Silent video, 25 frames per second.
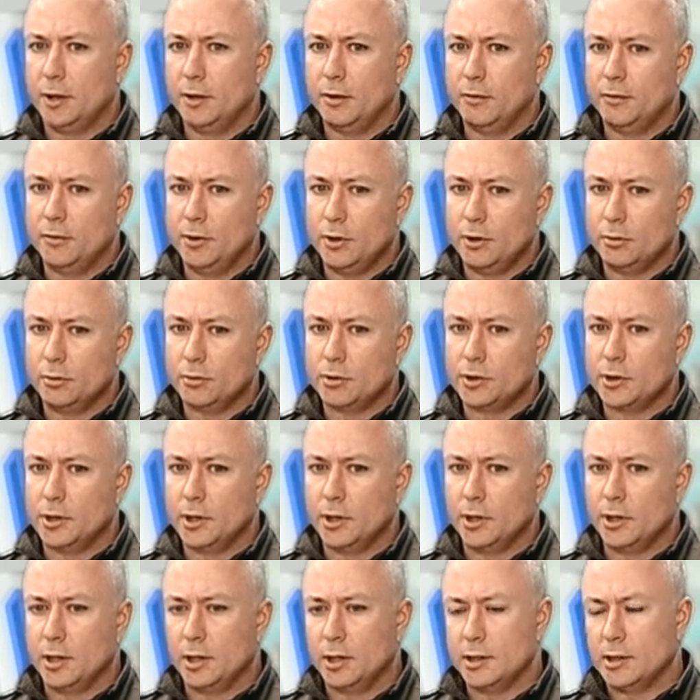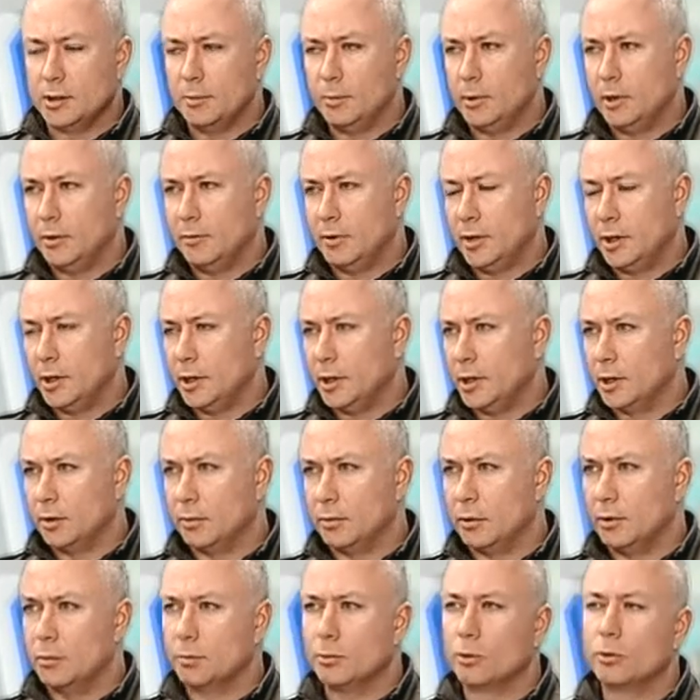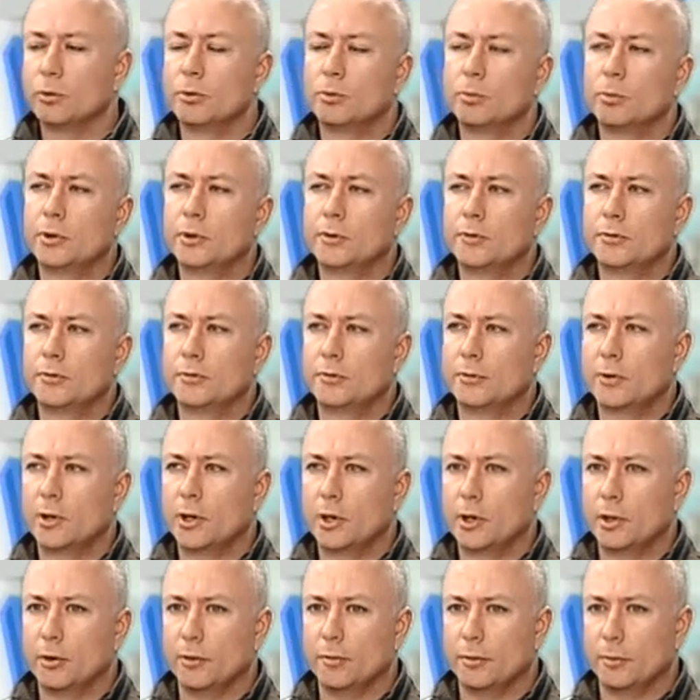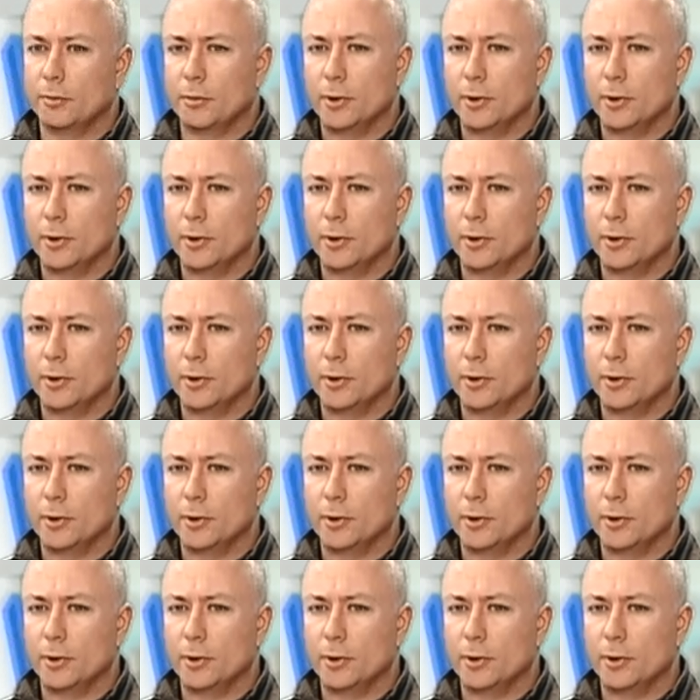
вирусы или заболевания, которые могут быть в крови.